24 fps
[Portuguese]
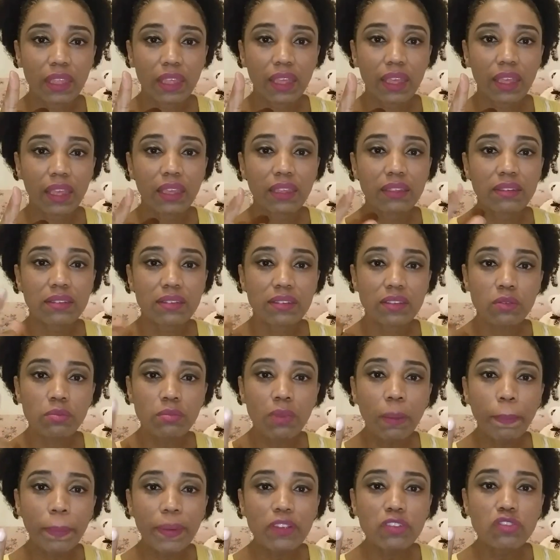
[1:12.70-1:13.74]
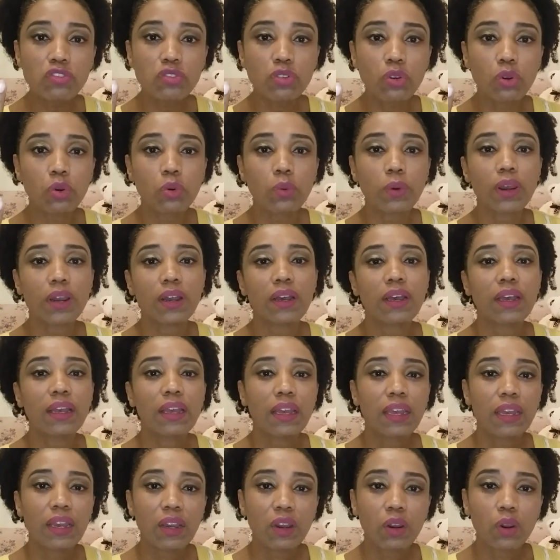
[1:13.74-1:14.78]
É, se uma pessoa
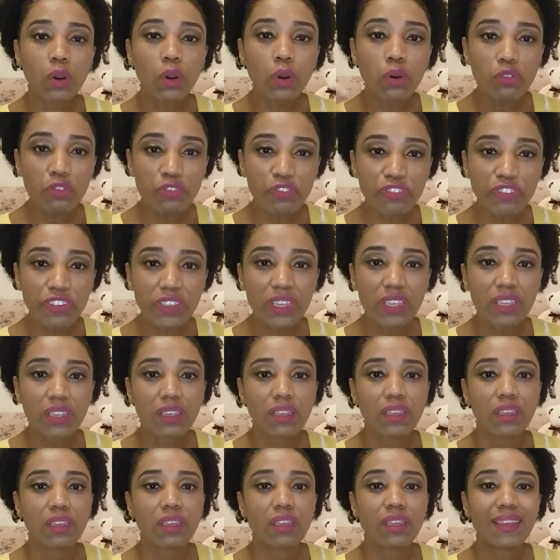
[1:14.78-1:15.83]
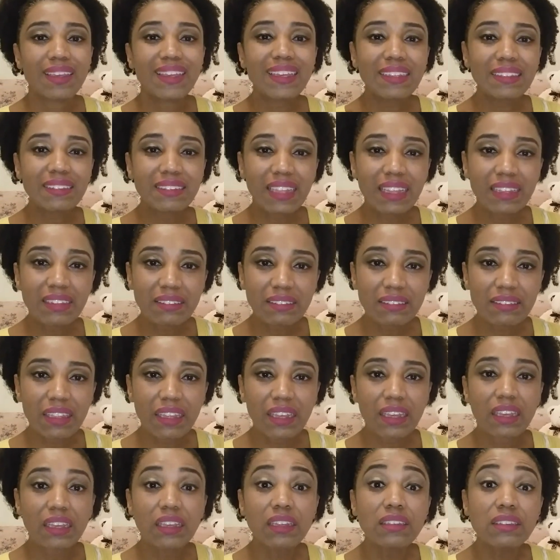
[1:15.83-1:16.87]
ouvir,
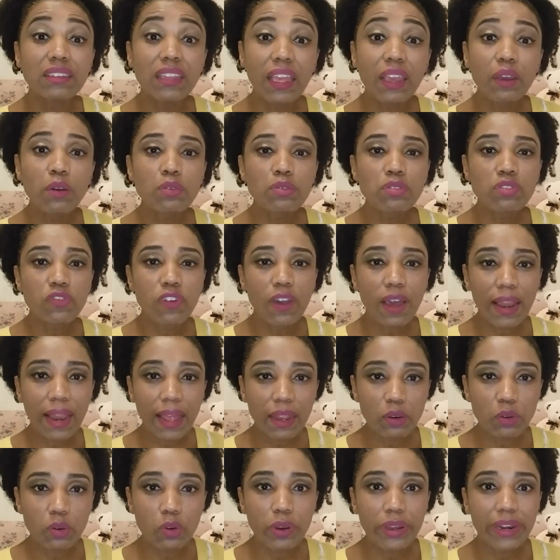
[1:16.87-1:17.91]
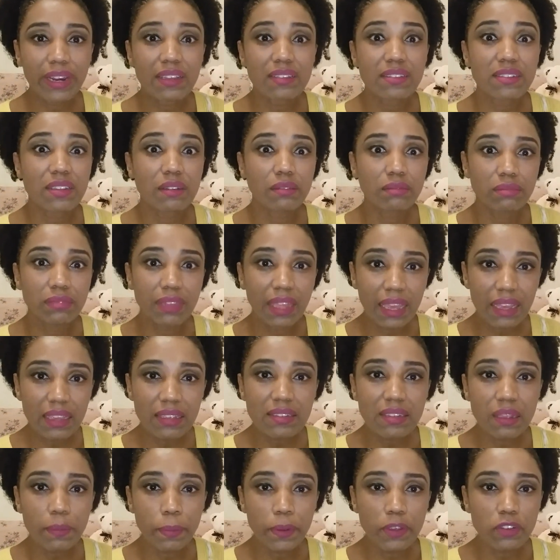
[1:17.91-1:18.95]
entender e Deus falar no coração
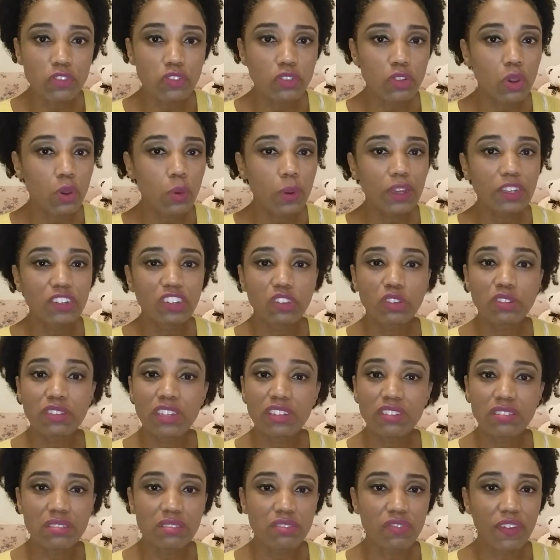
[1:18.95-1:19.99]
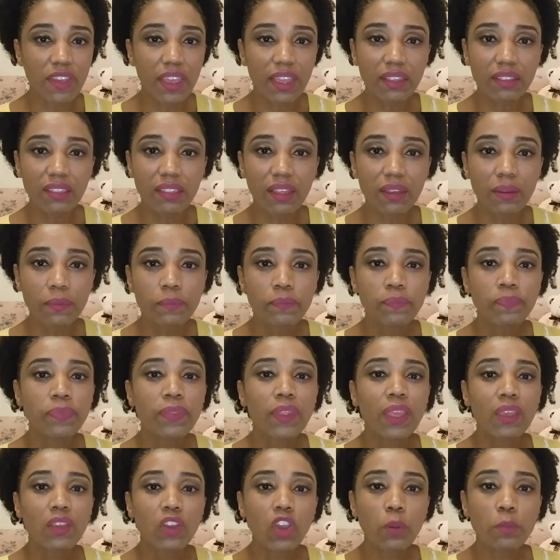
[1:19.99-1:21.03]
dessa pessoa, já estou satisfeita.
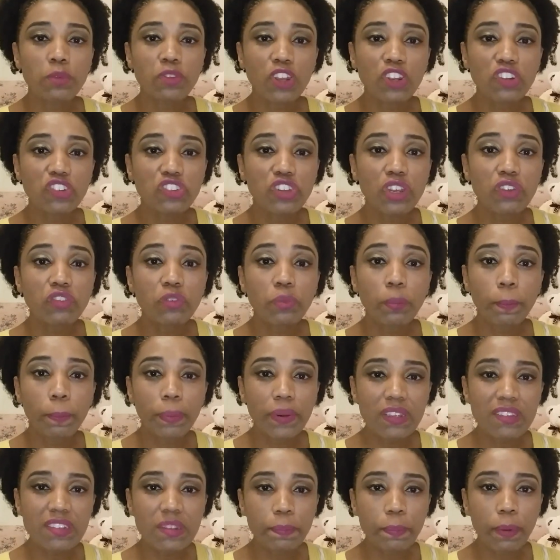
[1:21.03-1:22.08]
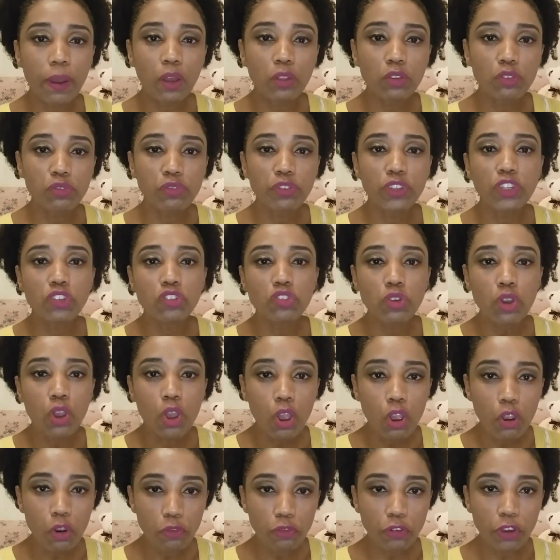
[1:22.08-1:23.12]
E o objetivo principal do vídeo
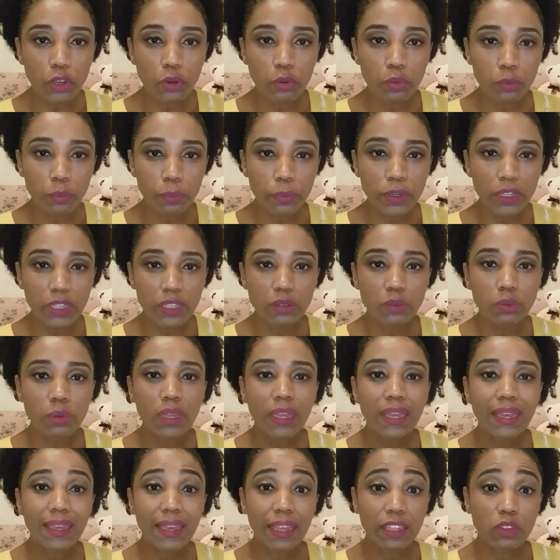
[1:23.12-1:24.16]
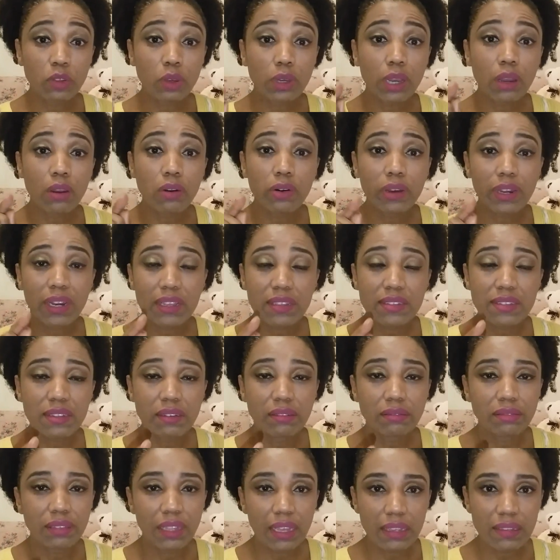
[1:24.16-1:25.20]
foi cumprido, que é tocar o
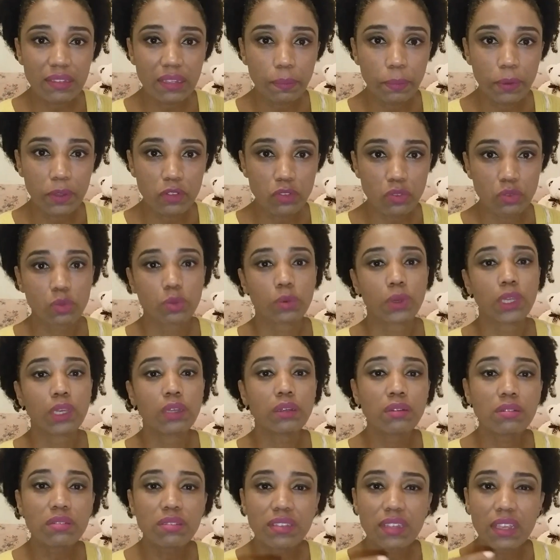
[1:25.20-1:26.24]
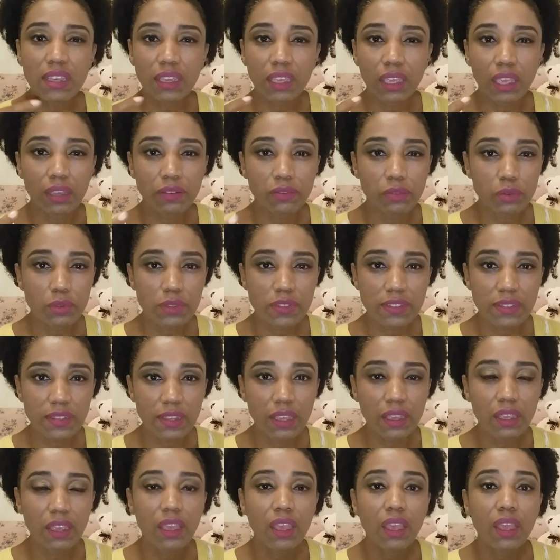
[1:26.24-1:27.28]
coração dessa pessoa. Eu não sei quem é
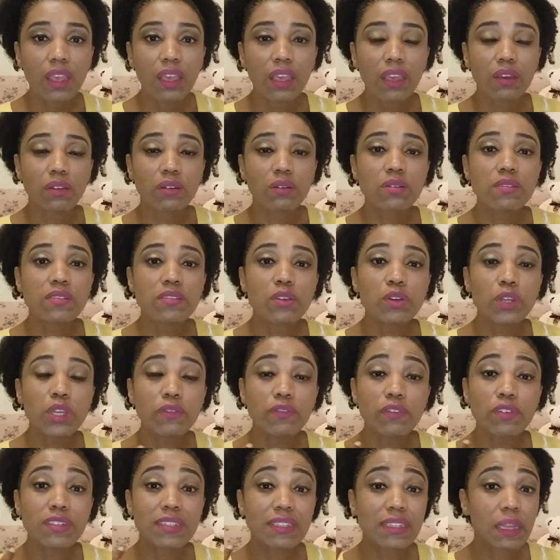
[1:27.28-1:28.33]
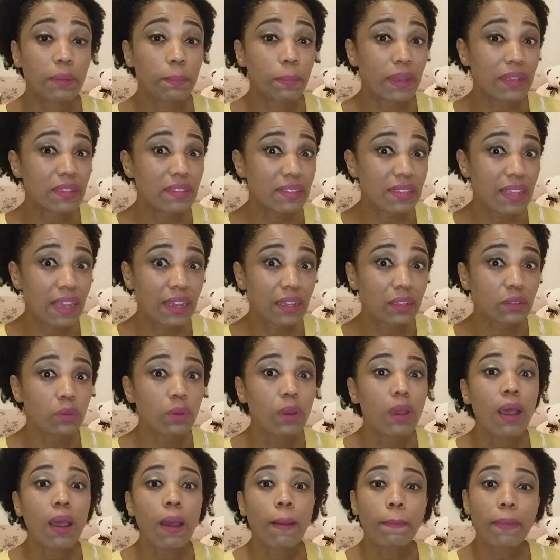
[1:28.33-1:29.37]
você, eu não sei o que você tem passado,
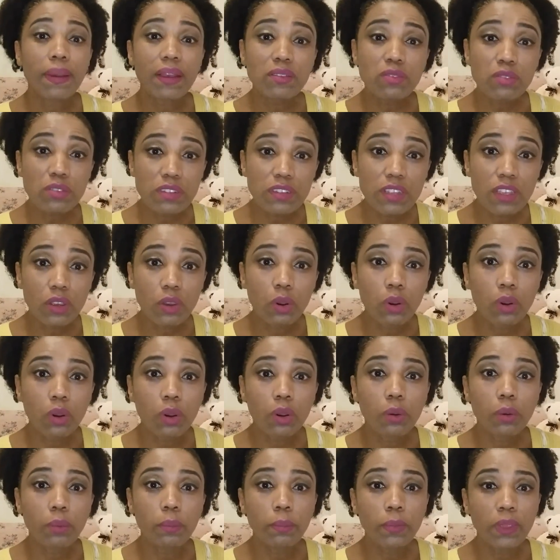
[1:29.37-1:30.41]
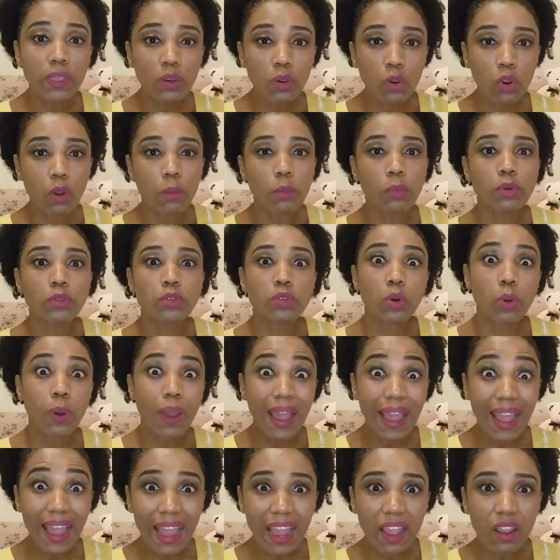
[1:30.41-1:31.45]
mas o Senhor me
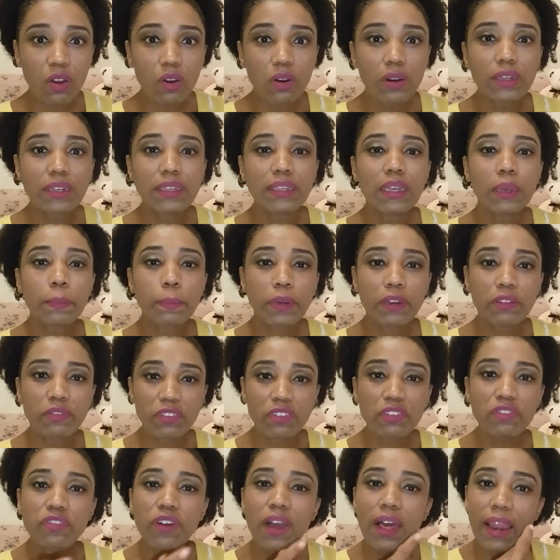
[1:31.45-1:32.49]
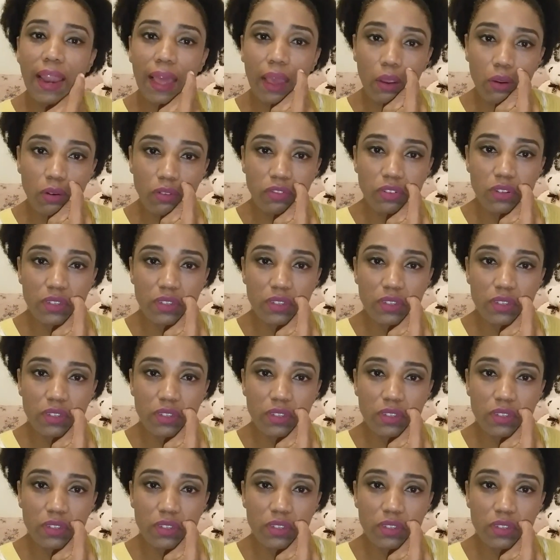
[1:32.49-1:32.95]
incomodou agorinha para vir falar com